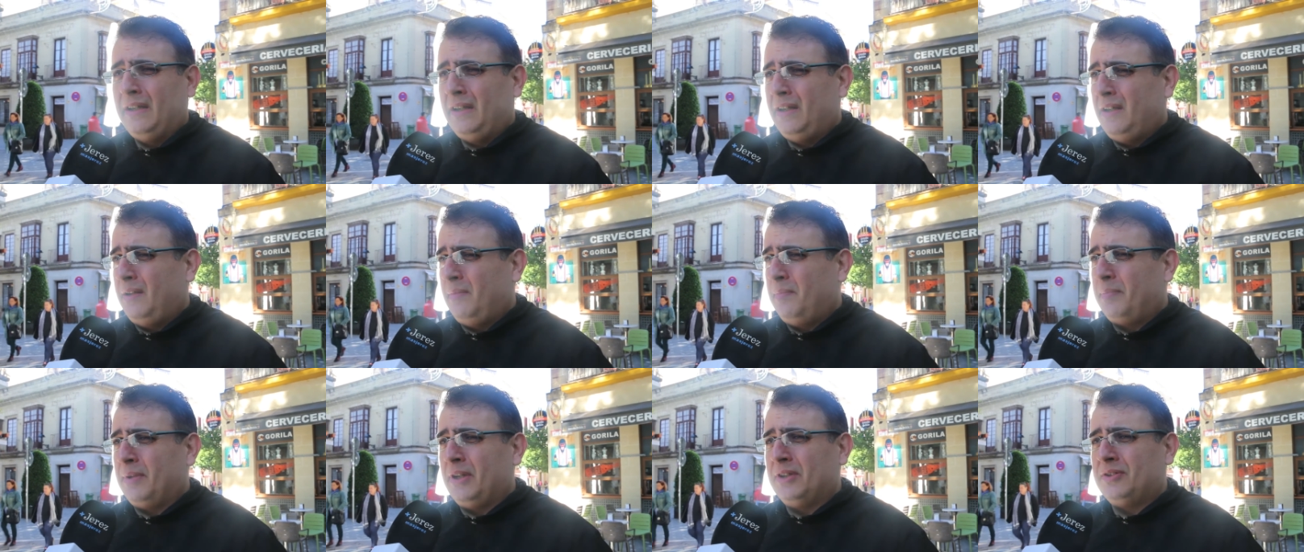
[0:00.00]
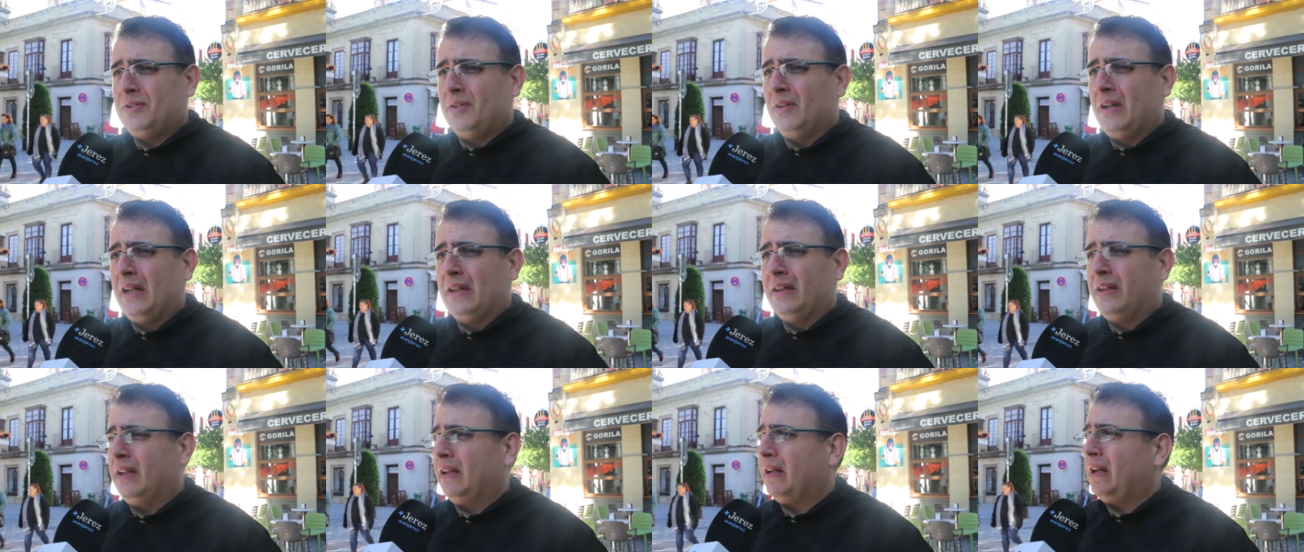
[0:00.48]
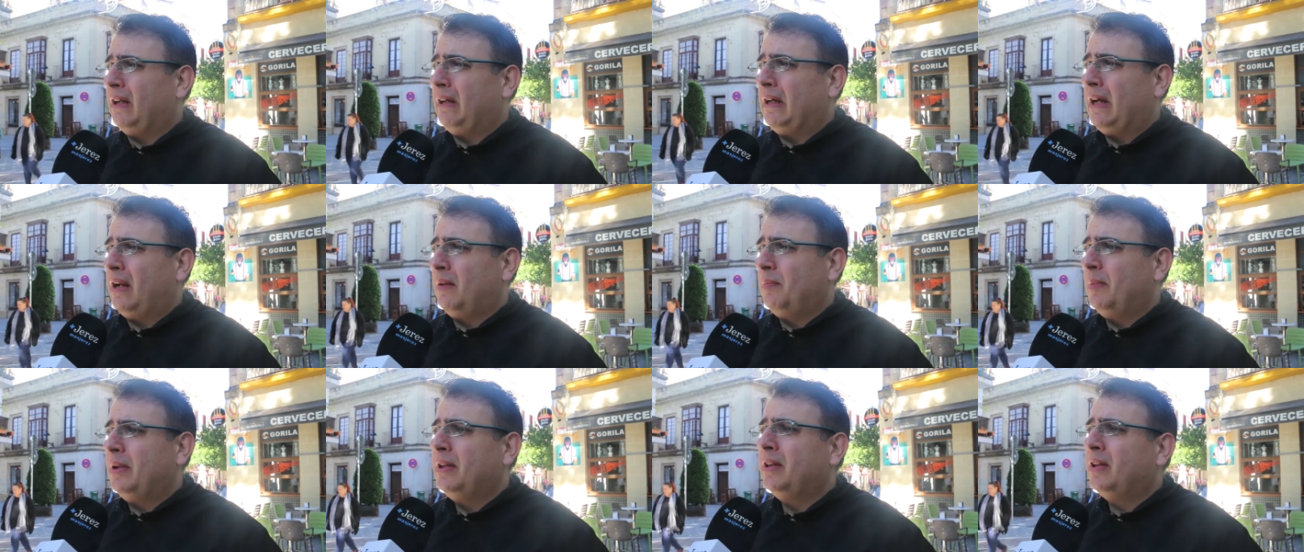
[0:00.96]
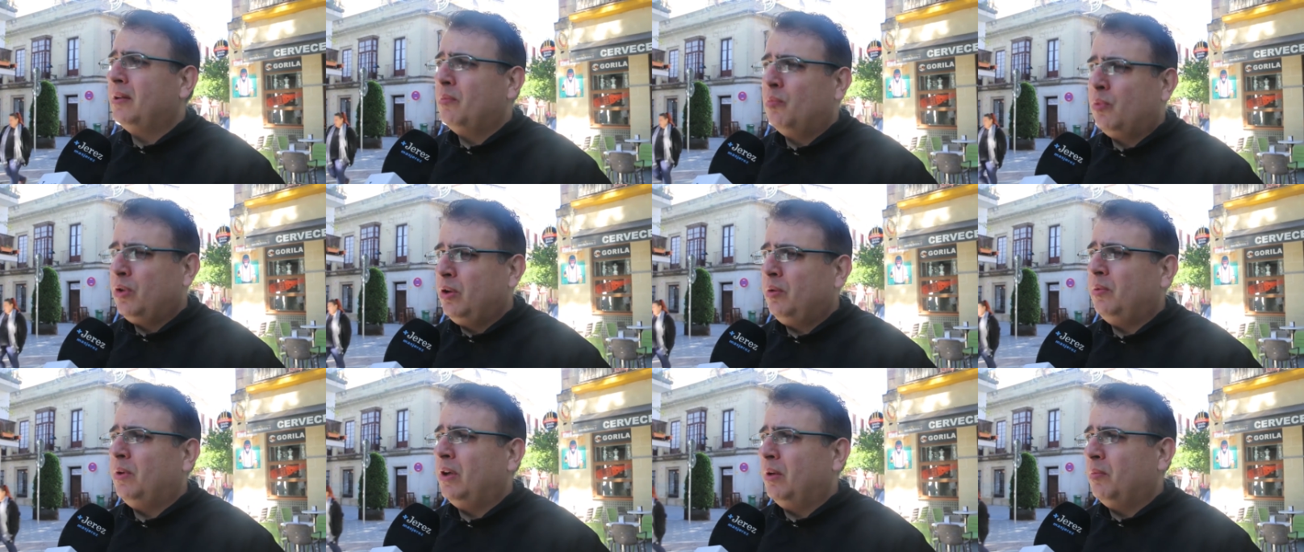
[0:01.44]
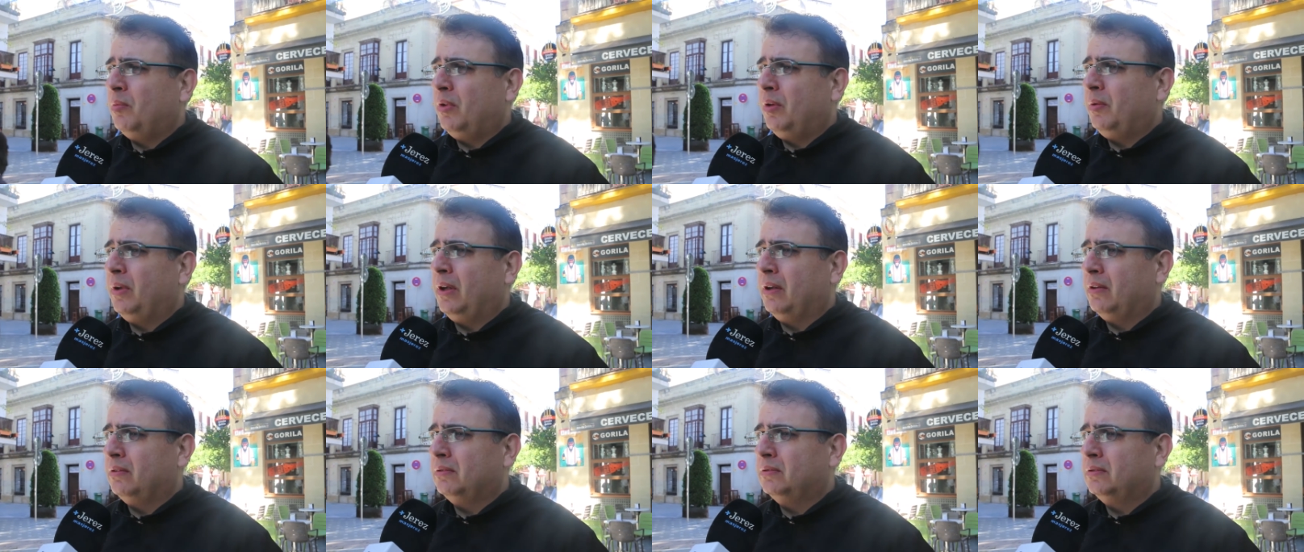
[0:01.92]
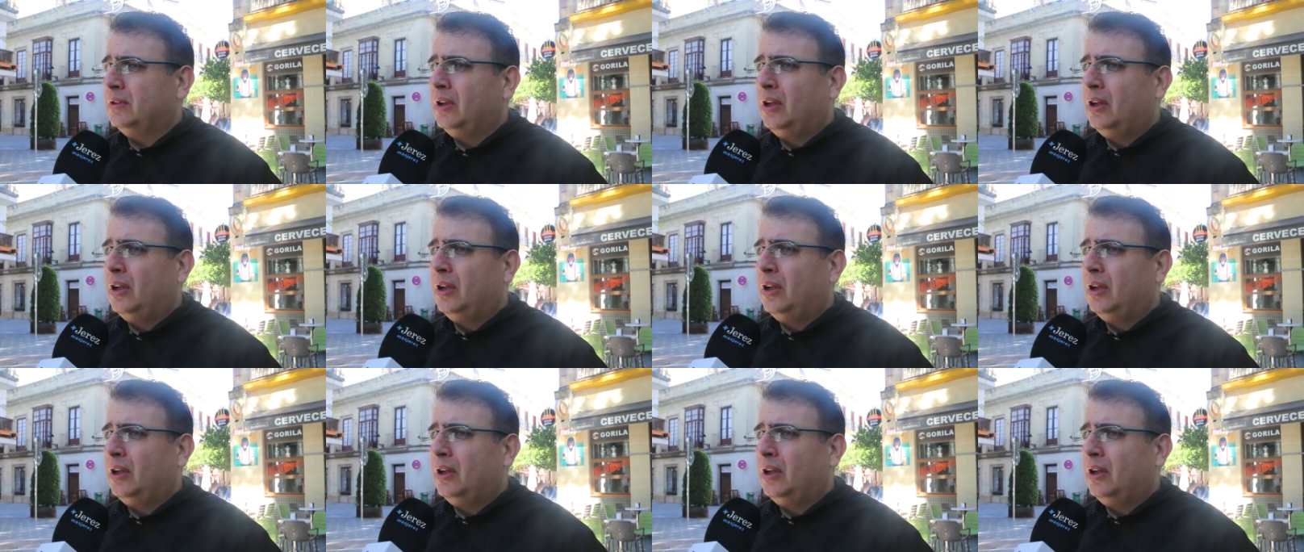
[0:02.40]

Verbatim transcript: impresionante, realmente muy bien, muy bien.